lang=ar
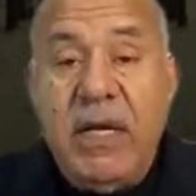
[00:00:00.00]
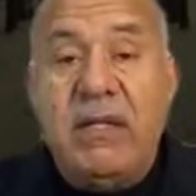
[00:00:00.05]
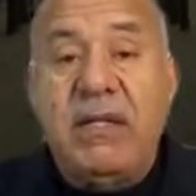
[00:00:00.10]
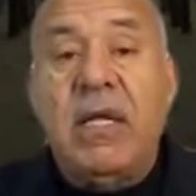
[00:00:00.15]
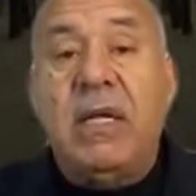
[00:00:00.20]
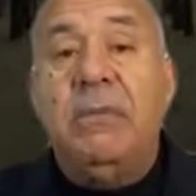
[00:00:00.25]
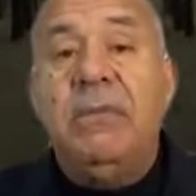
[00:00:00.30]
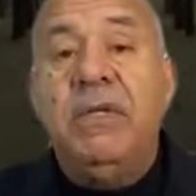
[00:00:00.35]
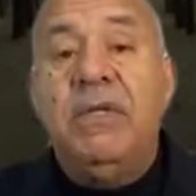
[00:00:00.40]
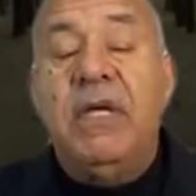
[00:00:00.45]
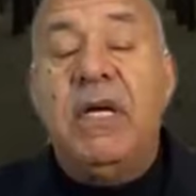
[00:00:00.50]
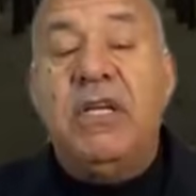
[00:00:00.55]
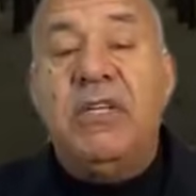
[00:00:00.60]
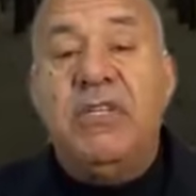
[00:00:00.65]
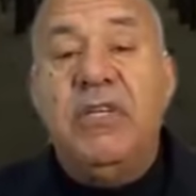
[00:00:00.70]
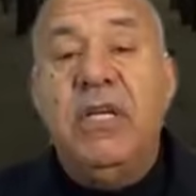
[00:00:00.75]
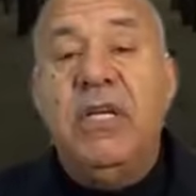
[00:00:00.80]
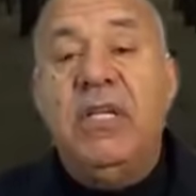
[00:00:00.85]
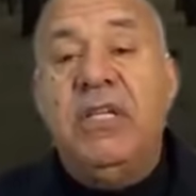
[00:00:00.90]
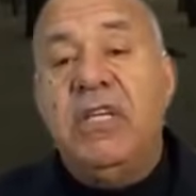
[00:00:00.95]
اكثر من داك
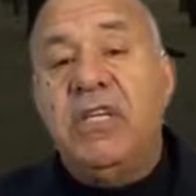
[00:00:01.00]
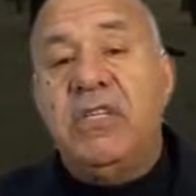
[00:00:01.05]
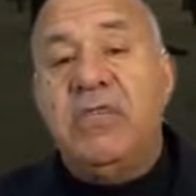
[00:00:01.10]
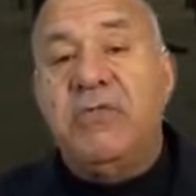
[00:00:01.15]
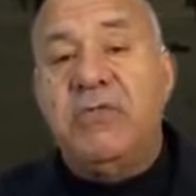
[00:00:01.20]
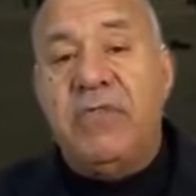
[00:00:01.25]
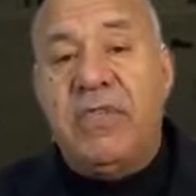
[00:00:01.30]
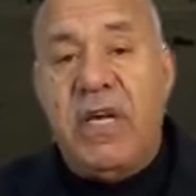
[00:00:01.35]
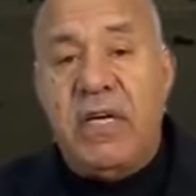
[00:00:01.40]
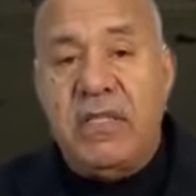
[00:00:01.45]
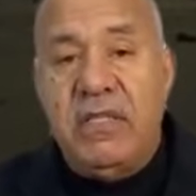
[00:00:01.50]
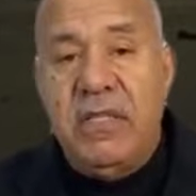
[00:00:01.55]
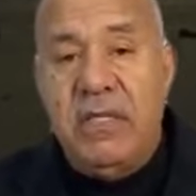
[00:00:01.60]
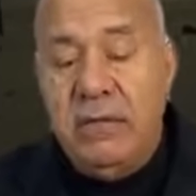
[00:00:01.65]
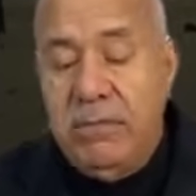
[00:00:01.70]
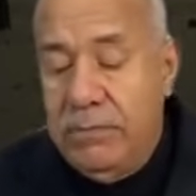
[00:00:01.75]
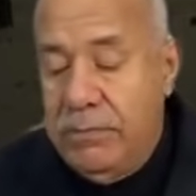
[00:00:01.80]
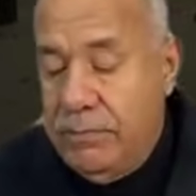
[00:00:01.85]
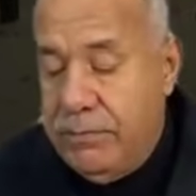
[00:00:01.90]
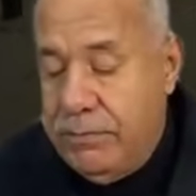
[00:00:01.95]
الشيء اللي تيشد في الطاكسي
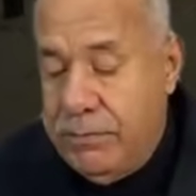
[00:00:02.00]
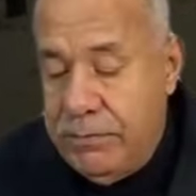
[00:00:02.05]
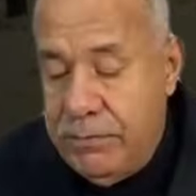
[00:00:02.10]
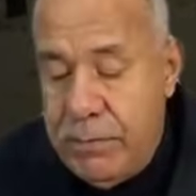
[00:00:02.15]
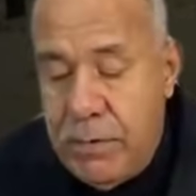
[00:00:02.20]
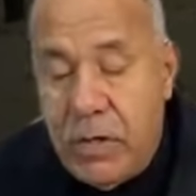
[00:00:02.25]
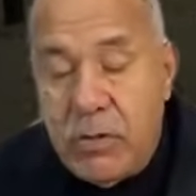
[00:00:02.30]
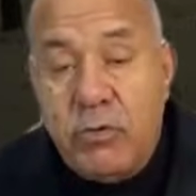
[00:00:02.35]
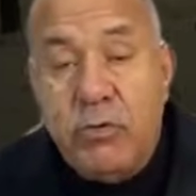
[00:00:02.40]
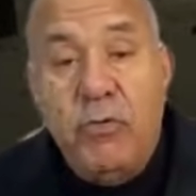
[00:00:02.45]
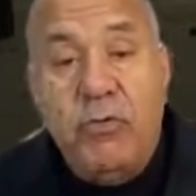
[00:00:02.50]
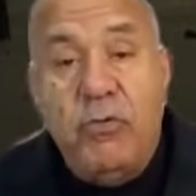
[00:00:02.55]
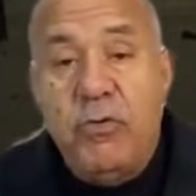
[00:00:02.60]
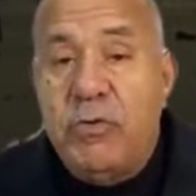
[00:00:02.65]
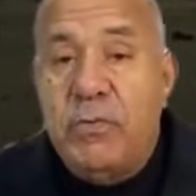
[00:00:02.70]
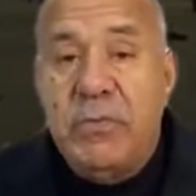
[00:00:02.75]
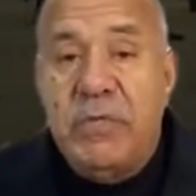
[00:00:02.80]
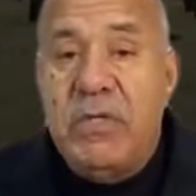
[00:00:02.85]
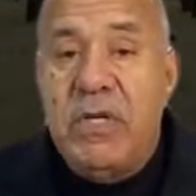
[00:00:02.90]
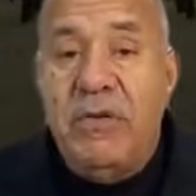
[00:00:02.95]
خصو
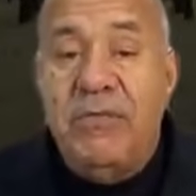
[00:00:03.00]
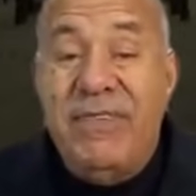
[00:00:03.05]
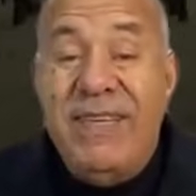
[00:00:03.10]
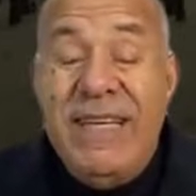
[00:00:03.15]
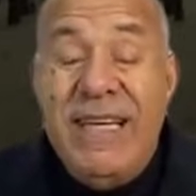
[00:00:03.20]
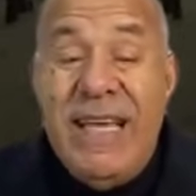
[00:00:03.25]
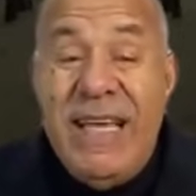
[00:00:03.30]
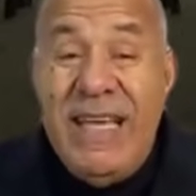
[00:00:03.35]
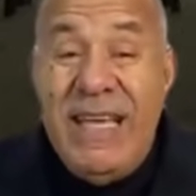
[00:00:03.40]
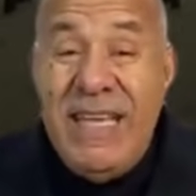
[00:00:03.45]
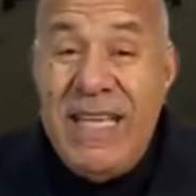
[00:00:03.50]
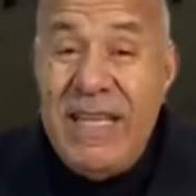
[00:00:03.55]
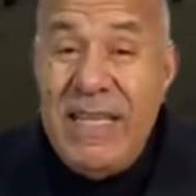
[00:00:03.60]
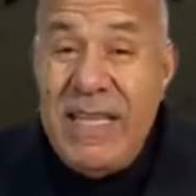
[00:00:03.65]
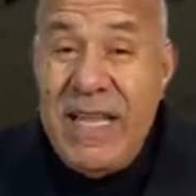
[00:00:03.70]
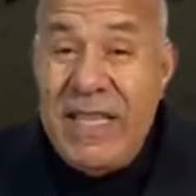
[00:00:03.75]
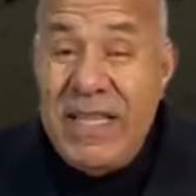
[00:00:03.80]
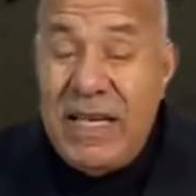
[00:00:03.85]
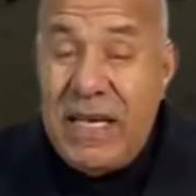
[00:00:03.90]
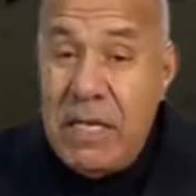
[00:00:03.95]
فلوس بزاف
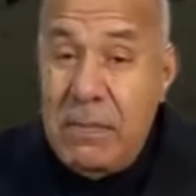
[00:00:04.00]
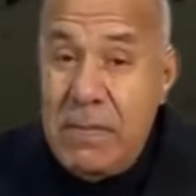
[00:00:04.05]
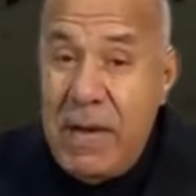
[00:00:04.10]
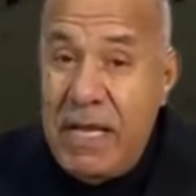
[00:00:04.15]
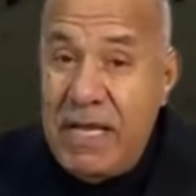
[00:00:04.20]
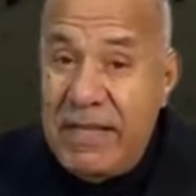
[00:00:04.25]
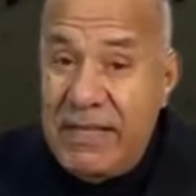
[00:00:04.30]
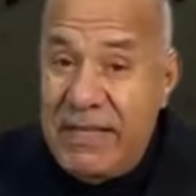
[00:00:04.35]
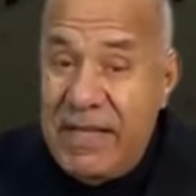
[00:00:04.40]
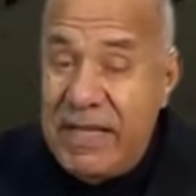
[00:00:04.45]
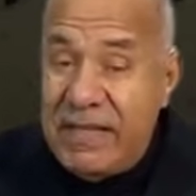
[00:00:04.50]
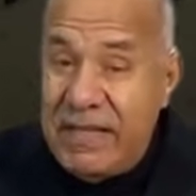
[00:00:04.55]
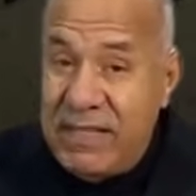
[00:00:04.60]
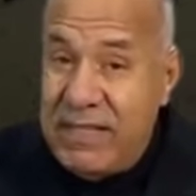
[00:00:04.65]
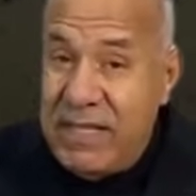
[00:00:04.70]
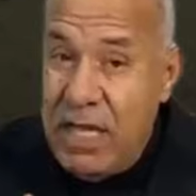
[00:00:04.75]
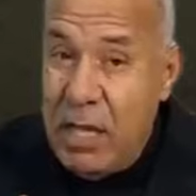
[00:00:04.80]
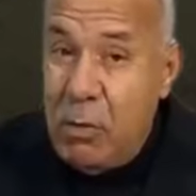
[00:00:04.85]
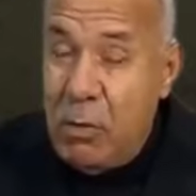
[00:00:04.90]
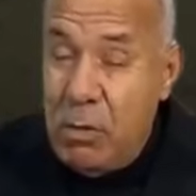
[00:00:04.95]
لان داك المال الذات
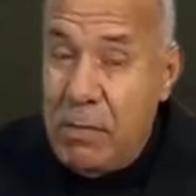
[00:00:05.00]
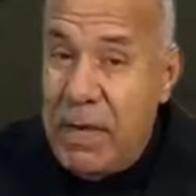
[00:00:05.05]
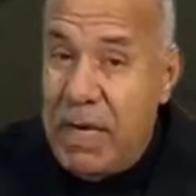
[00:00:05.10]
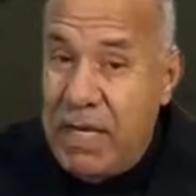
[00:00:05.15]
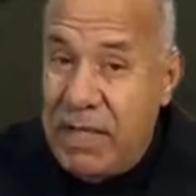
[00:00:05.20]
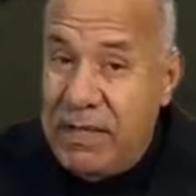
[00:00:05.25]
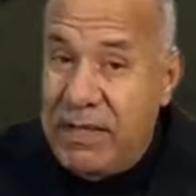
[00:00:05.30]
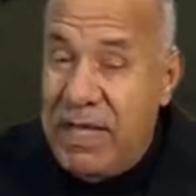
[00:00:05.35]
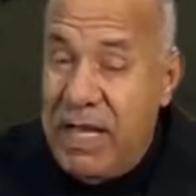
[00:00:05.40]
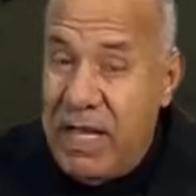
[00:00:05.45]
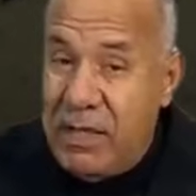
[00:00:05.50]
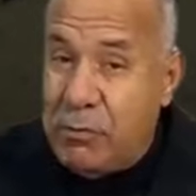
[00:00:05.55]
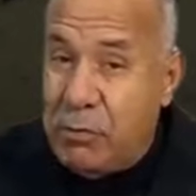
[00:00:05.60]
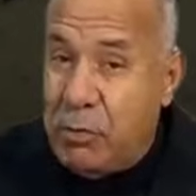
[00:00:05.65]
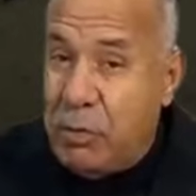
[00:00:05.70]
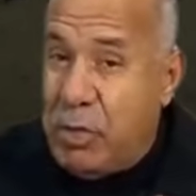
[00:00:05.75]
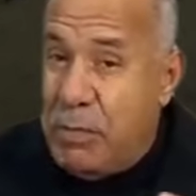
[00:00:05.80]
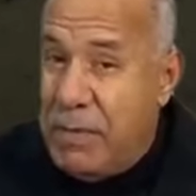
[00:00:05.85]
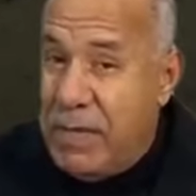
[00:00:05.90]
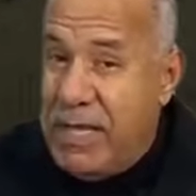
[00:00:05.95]
ديالو الملذات
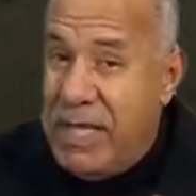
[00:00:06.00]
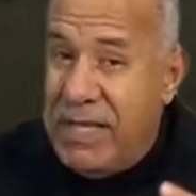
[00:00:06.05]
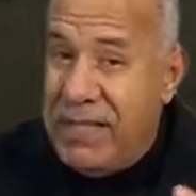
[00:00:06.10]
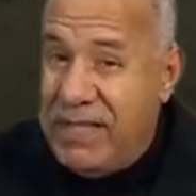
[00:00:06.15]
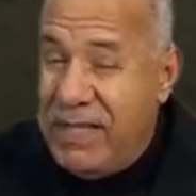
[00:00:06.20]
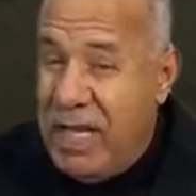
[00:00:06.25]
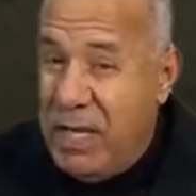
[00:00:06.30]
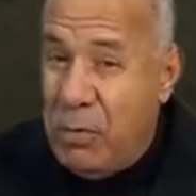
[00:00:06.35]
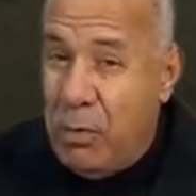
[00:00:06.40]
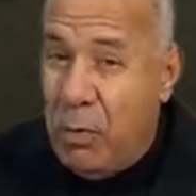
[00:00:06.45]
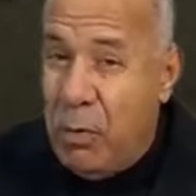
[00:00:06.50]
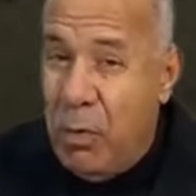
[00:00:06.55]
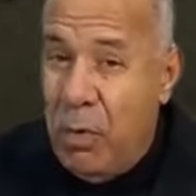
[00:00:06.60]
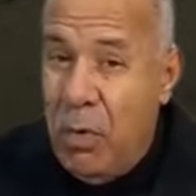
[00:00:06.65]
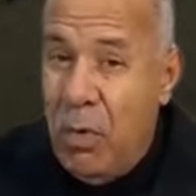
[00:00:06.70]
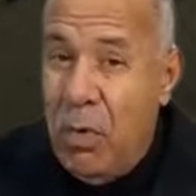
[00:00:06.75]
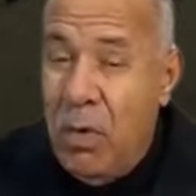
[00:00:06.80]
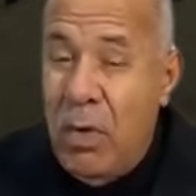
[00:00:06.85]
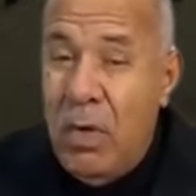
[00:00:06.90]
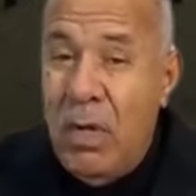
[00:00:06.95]
ودوك البريات ديالو
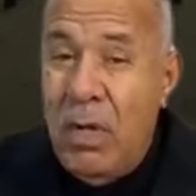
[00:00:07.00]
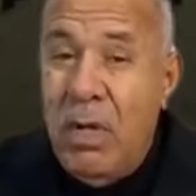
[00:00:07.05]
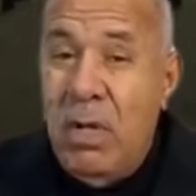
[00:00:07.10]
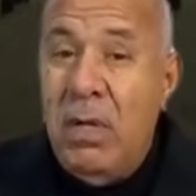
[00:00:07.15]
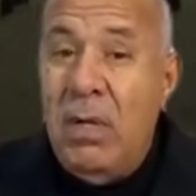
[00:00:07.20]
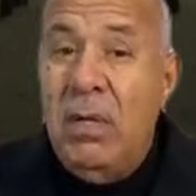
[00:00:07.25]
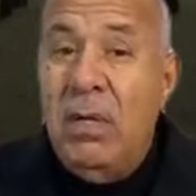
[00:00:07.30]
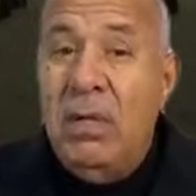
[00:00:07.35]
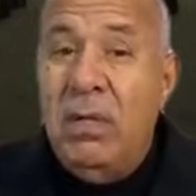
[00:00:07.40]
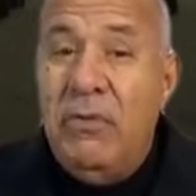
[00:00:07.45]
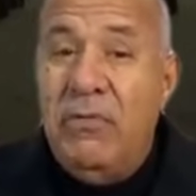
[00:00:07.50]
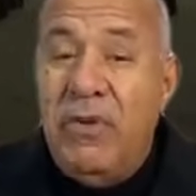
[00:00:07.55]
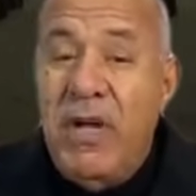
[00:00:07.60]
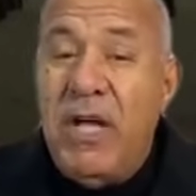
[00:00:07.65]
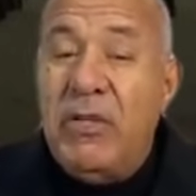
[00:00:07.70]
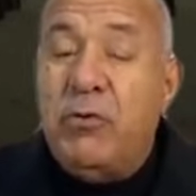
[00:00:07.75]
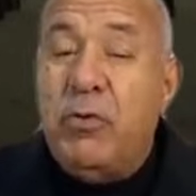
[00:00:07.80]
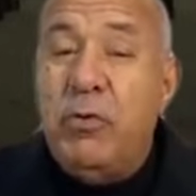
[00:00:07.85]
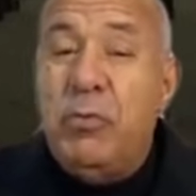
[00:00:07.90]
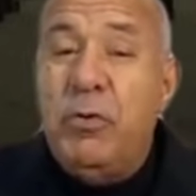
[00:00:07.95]

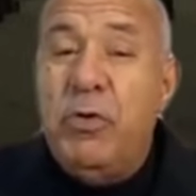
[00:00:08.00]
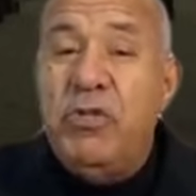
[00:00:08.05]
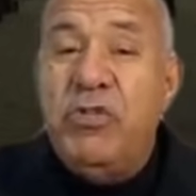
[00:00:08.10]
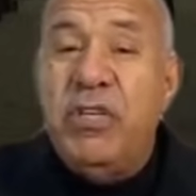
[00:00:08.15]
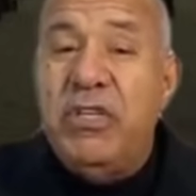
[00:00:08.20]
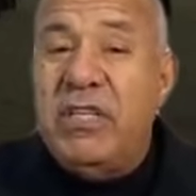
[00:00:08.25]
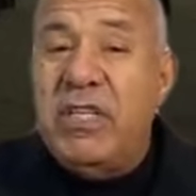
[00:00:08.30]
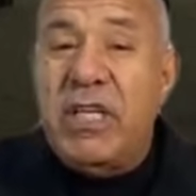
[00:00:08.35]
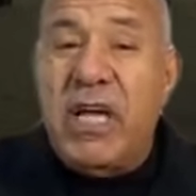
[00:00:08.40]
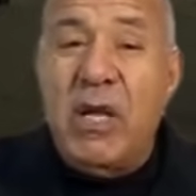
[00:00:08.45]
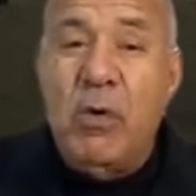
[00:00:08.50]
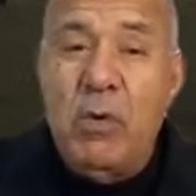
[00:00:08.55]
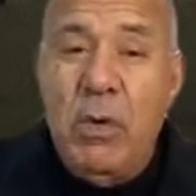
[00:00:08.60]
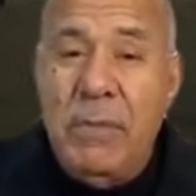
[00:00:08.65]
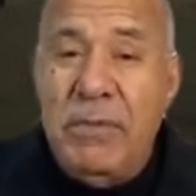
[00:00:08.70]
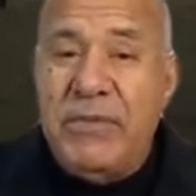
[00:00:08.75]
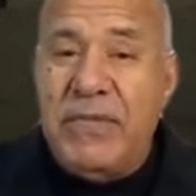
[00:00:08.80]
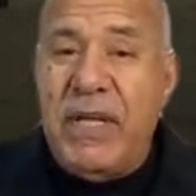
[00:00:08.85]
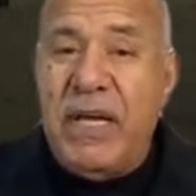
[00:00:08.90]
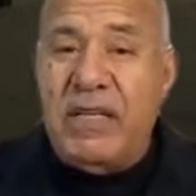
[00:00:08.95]
فاتوا البيجي تيدخلوا
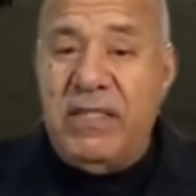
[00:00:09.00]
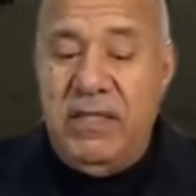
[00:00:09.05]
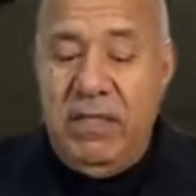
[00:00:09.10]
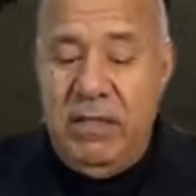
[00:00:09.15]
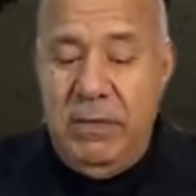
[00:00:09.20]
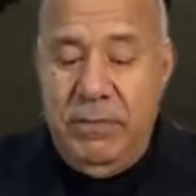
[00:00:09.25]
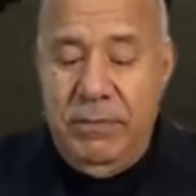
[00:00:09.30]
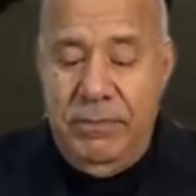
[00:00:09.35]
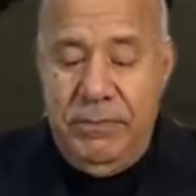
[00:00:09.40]
من الطاكسي